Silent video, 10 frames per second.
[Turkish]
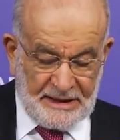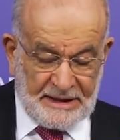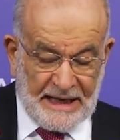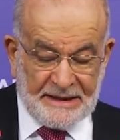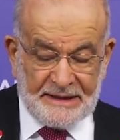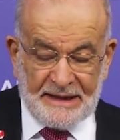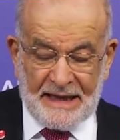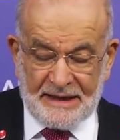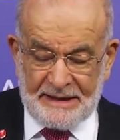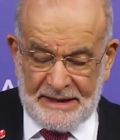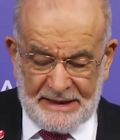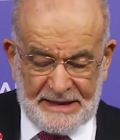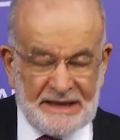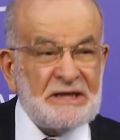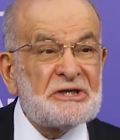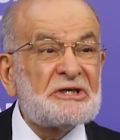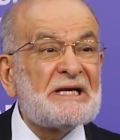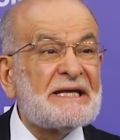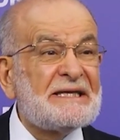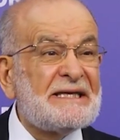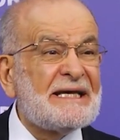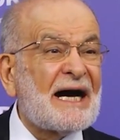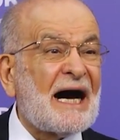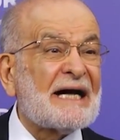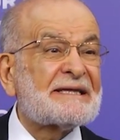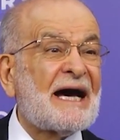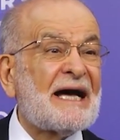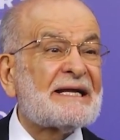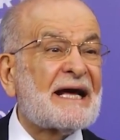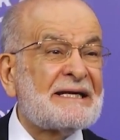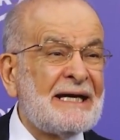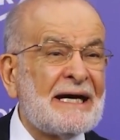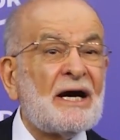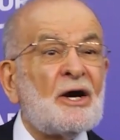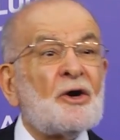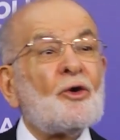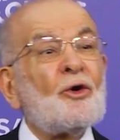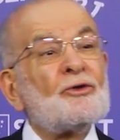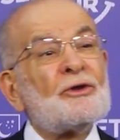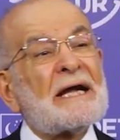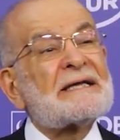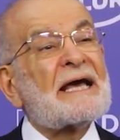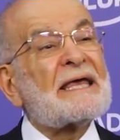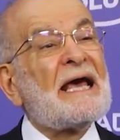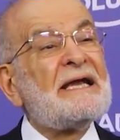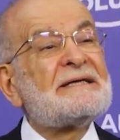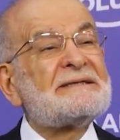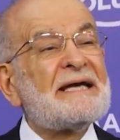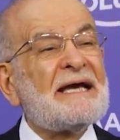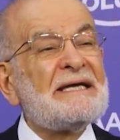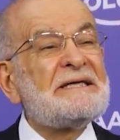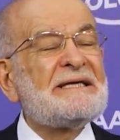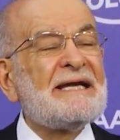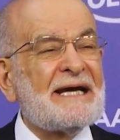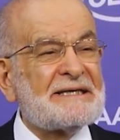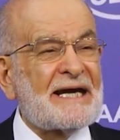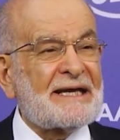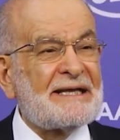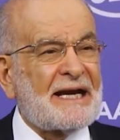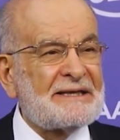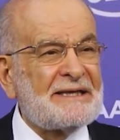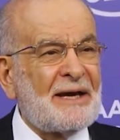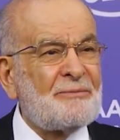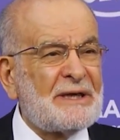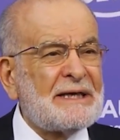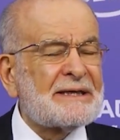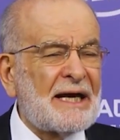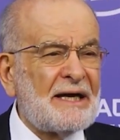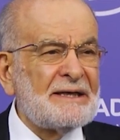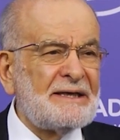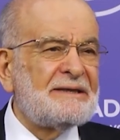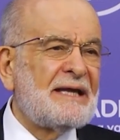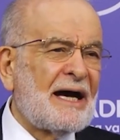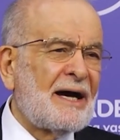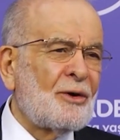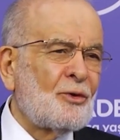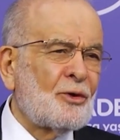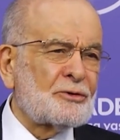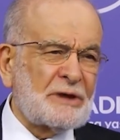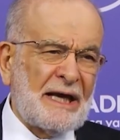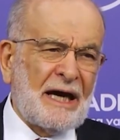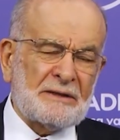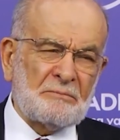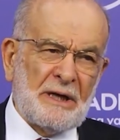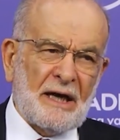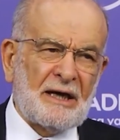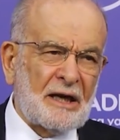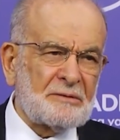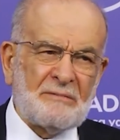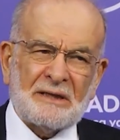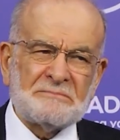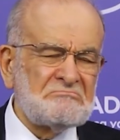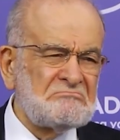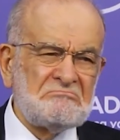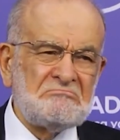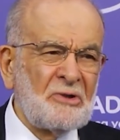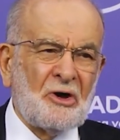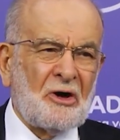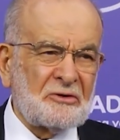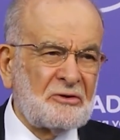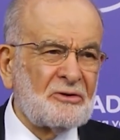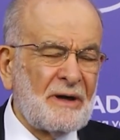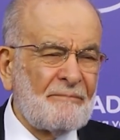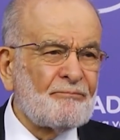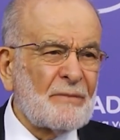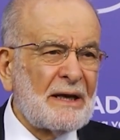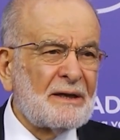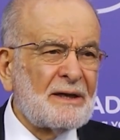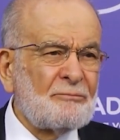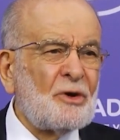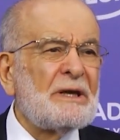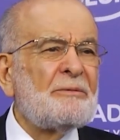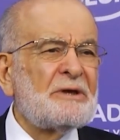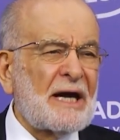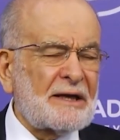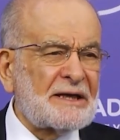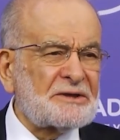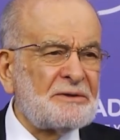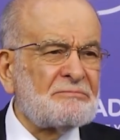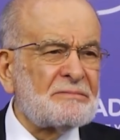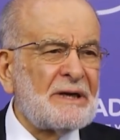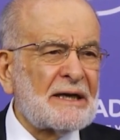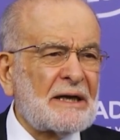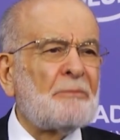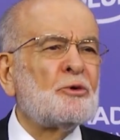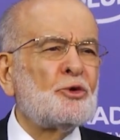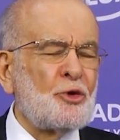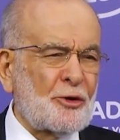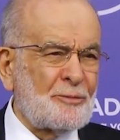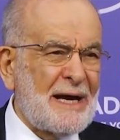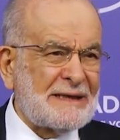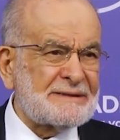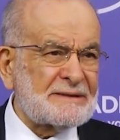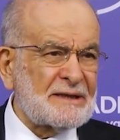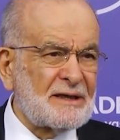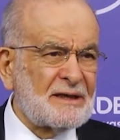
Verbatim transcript: kendilerinin işlediği hataları onlar da gelirse işleyecekler diye bir iddia ortaya atmaya kalkmak. Yok böyle bir yaklaşım kabul görmez.